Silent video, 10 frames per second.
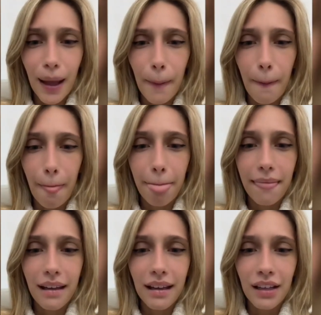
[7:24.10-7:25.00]
Um, em,
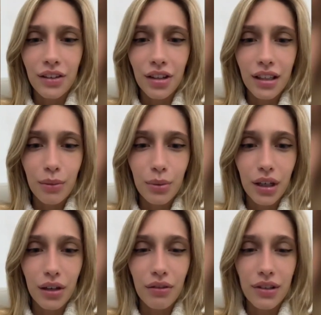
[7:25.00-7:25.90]
story time
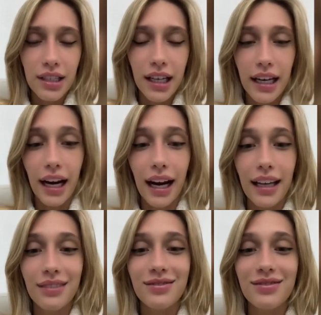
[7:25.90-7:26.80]
porque no es fácil querer a
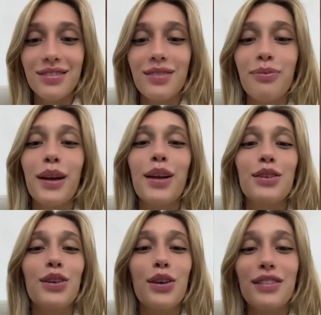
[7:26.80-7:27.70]
alguien.
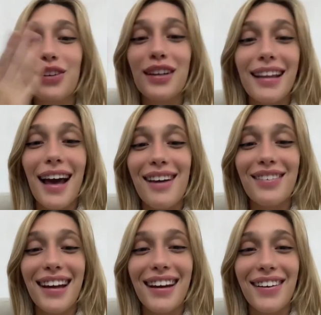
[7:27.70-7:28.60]
Pero todo story
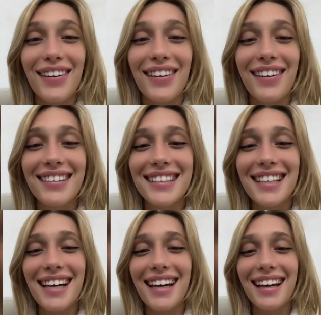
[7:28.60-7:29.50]
time, Nero.
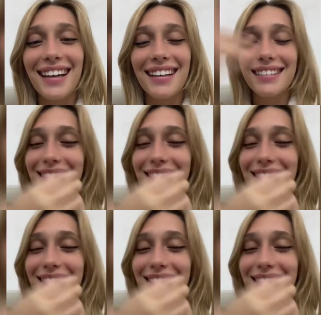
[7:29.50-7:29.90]
Che.